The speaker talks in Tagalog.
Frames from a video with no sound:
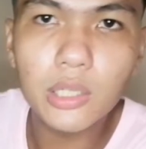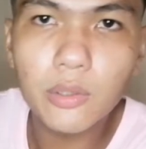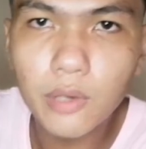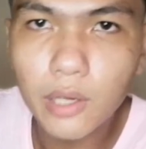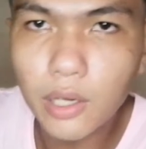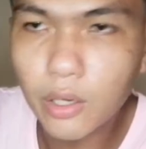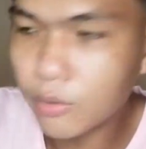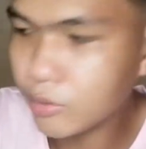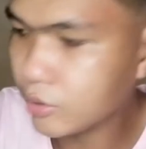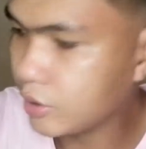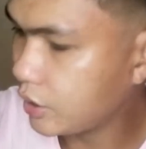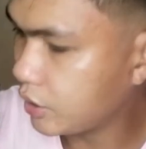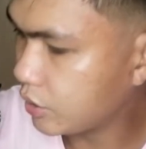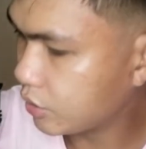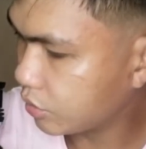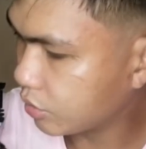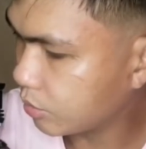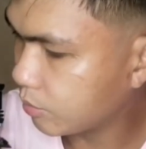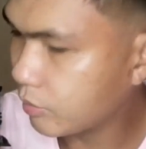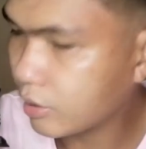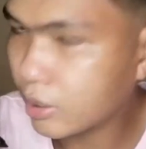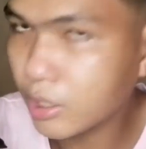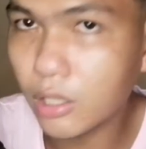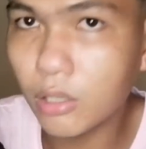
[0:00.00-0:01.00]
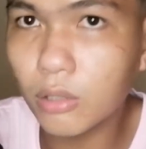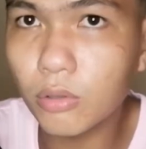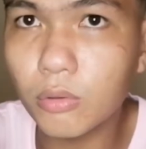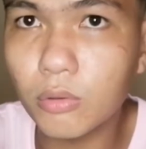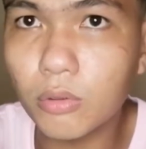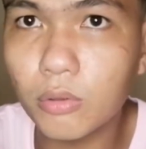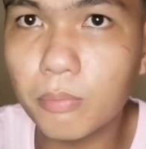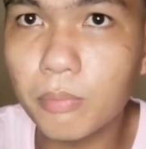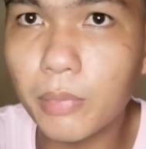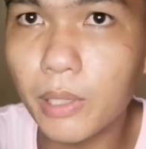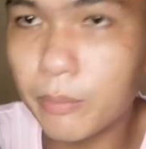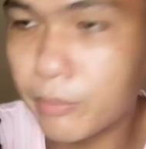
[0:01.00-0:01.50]
ginawa ko dito mga
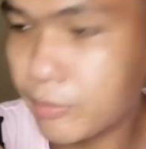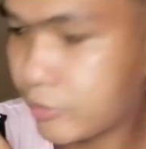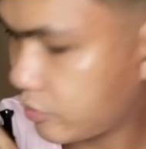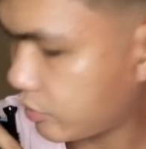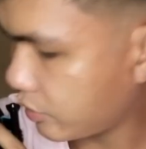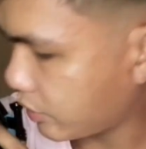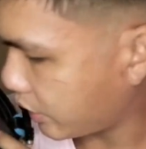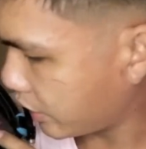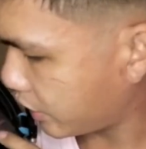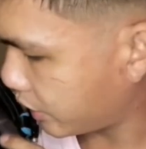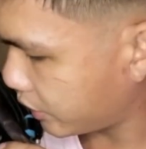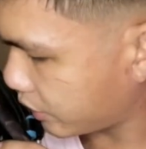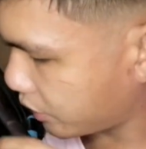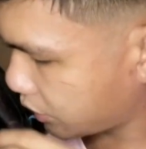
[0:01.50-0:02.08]
Pops, eh,